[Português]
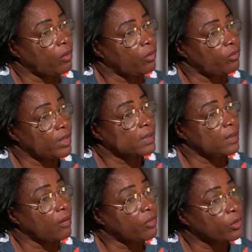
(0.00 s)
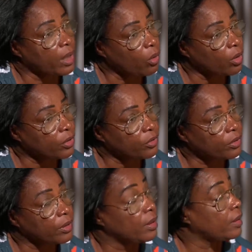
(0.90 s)
Eu falei assim, Rafael tá onde?
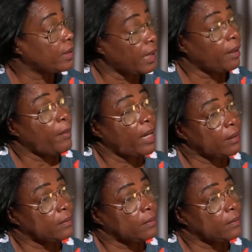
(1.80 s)
Tá na marra.